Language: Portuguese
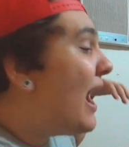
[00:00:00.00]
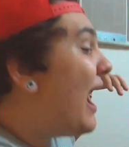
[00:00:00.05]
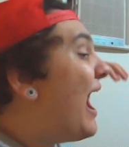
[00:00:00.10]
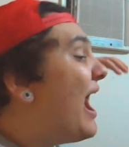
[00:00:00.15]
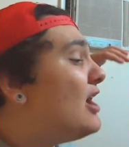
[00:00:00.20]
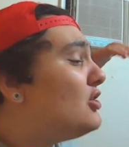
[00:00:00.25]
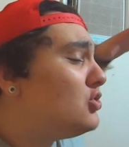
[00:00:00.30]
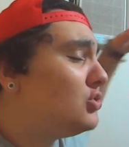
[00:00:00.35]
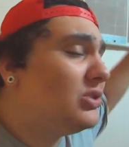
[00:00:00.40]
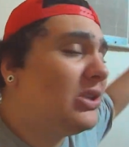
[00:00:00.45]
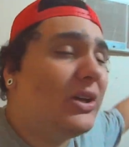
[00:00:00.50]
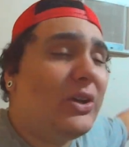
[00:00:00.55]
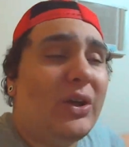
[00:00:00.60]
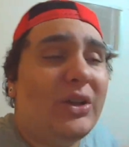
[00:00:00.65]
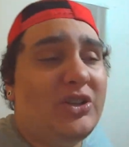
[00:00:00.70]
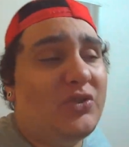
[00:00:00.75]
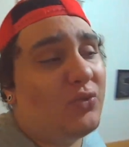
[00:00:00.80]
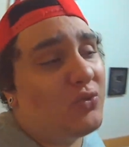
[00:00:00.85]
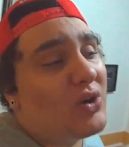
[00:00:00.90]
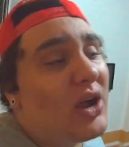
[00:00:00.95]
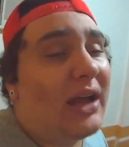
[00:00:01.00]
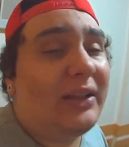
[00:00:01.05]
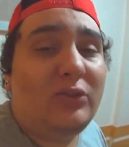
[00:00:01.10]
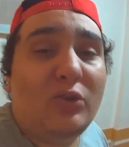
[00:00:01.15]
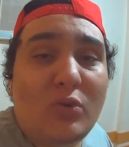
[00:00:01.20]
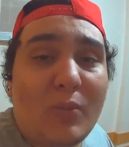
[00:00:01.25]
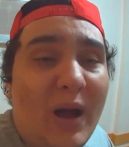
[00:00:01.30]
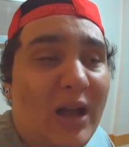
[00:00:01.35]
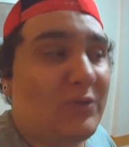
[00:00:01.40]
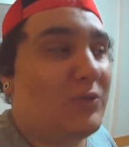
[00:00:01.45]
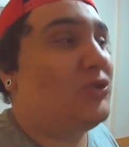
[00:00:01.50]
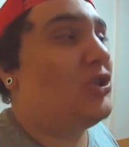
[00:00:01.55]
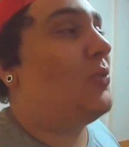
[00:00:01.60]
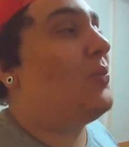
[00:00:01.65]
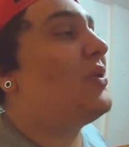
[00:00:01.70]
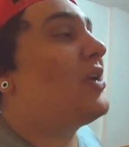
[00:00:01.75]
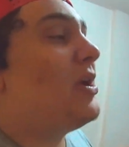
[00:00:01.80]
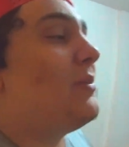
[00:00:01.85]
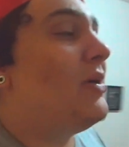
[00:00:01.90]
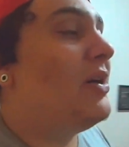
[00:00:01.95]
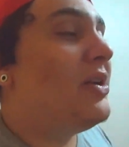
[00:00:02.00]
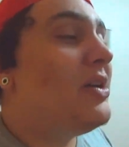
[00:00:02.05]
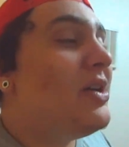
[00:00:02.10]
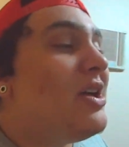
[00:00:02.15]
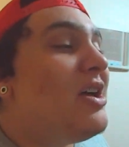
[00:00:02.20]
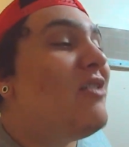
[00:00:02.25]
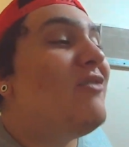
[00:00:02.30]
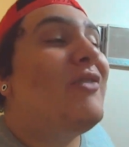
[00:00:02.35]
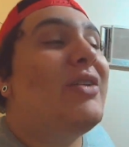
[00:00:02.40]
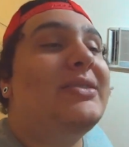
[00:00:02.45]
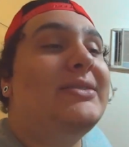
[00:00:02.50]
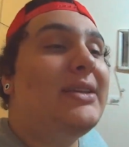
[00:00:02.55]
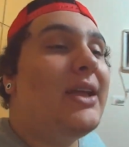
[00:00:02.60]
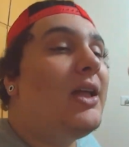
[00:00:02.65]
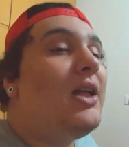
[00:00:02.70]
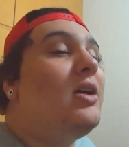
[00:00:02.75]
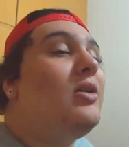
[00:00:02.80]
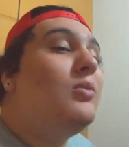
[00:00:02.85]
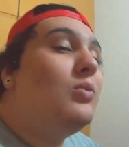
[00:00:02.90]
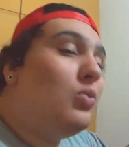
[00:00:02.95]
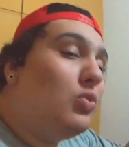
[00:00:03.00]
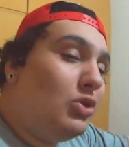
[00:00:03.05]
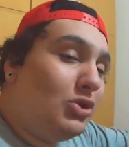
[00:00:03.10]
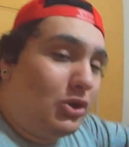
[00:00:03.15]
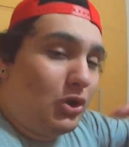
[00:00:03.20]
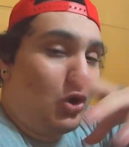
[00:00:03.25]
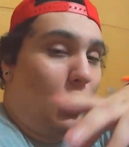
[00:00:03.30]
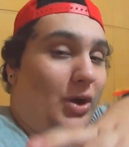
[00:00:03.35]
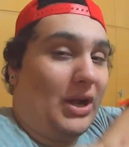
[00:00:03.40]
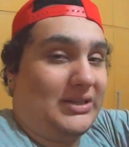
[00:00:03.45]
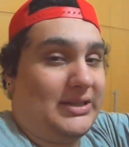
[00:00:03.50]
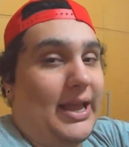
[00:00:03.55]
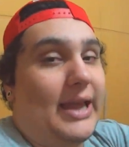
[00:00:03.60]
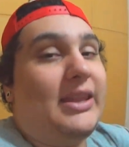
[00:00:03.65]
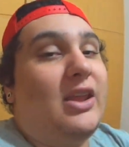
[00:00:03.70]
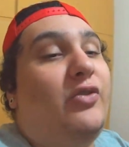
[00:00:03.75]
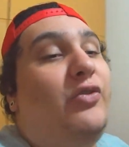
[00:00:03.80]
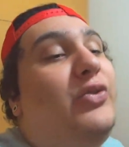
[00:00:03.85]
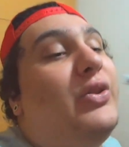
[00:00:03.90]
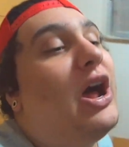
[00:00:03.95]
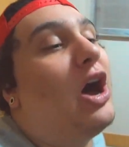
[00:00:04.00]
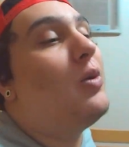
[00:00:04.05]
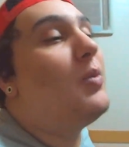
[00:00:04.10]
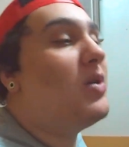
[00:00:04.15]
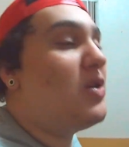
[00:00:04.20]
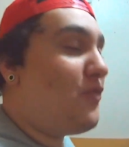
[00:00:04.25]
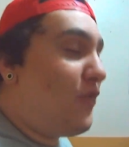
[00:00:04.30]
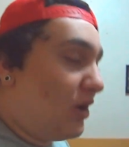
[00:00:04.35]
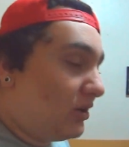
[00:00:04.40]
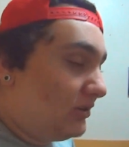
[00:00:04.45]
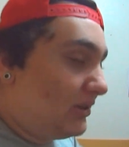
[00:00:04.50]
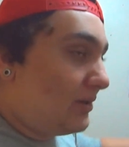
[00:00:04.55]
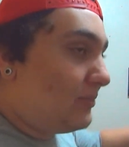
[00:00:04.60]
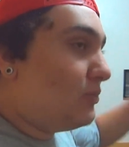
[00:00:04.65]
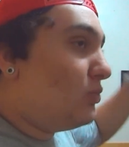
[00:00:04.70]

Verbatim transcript: ajudando a divulgar tudo mais, pessoal, porque, mano, vai ser muito louco essa reta final, mano. Falta